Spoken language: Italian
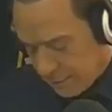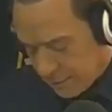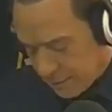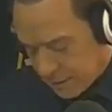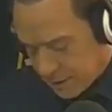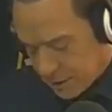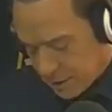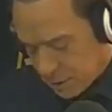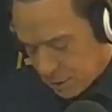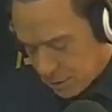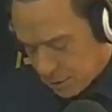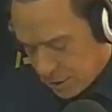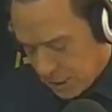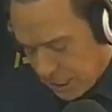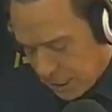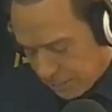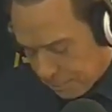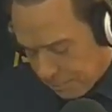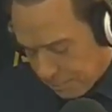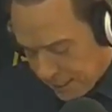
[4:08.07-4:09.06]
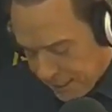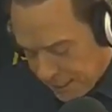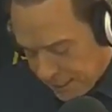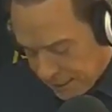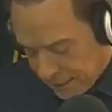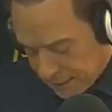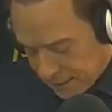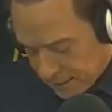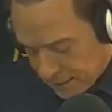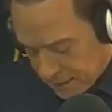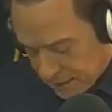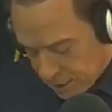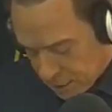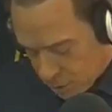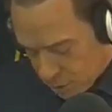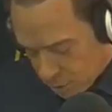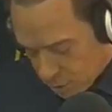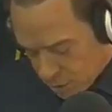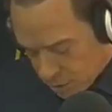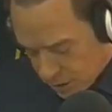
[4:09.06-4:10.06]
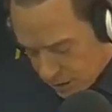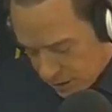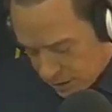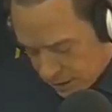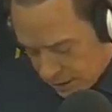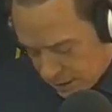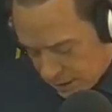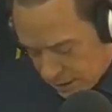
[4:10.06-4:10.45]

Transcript: le pensioni appena dignitose.